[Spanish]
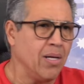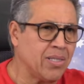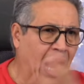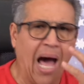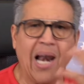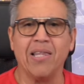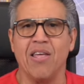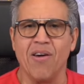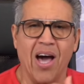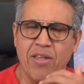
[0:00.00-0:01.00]
Sal
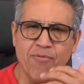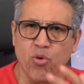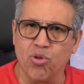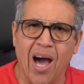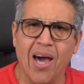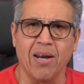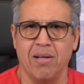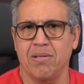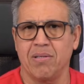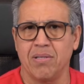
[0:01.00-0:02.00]
a
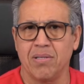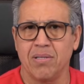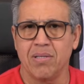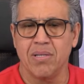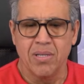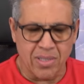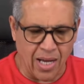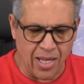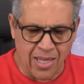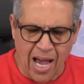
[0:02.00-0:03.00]
disfrutar.
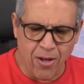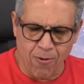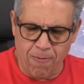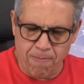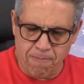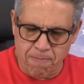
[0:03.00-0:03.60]
Sagitario.